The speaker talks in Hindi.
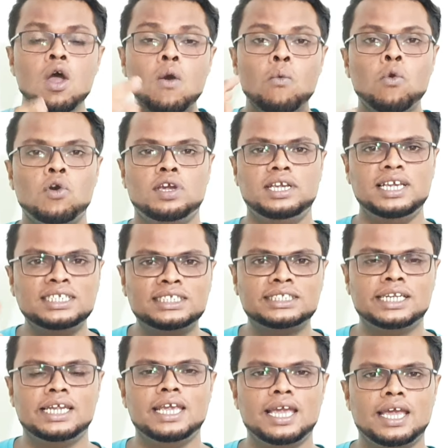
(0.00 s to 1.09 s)
वो
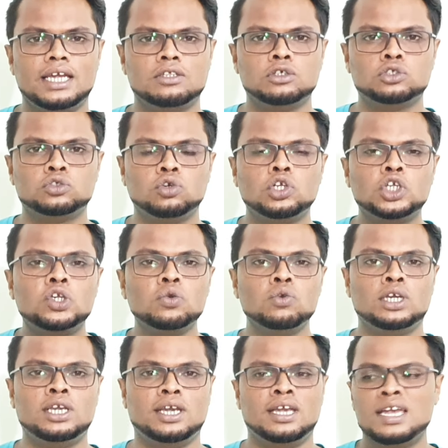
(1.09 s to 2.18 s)
इसलिए है दोस्तों
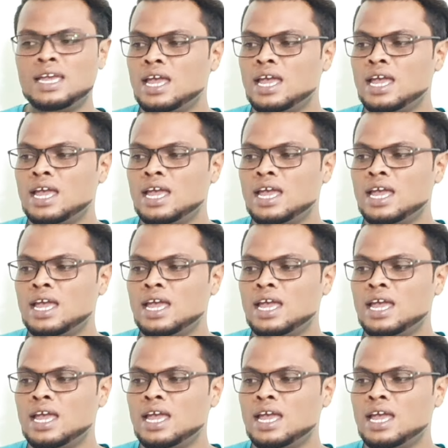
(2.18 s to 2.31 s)
क्योंकि